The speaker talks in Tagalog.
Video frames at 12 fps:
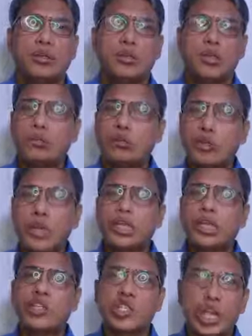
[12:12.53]
Namumuhay
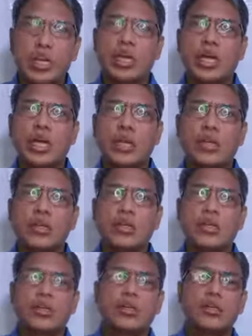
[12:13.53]
na sana
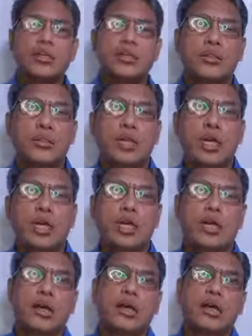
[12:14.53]
na
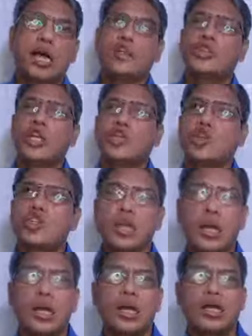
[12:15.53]
ang direksyon
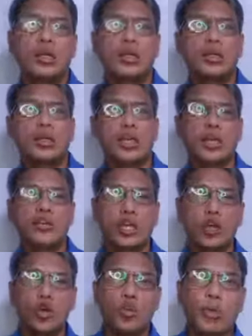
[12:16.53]
niya ay sa
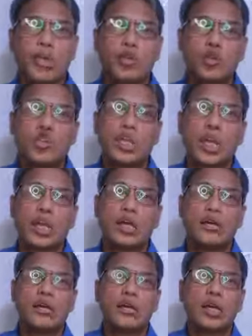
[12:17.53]
kalooban ng Diyos. Kaya
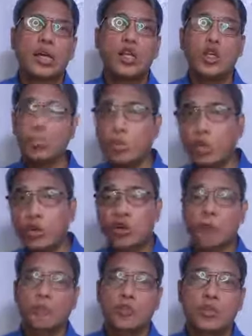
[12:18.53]
lang ay
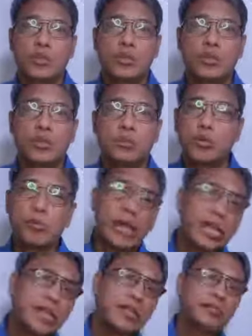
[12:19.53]
lumiko,
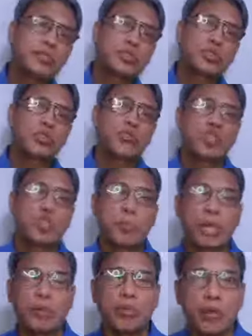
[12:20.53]
bumalik sa
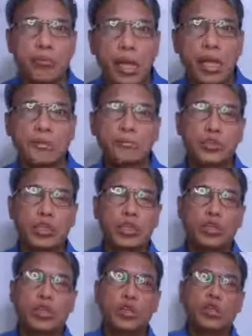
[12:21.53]
pagkamangmang.
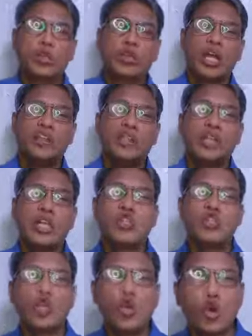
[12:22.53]
Yung dati
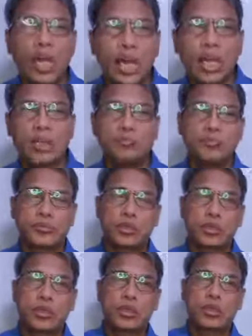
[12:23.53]
niyang sinuka
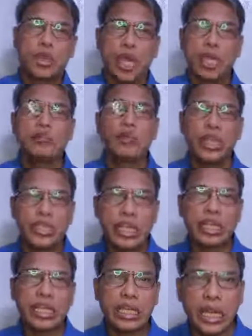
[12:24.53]
ay muli
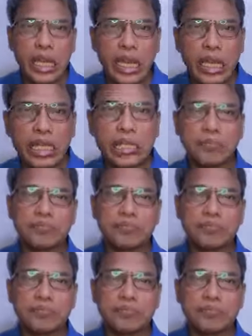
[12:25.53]
niyang kinakain.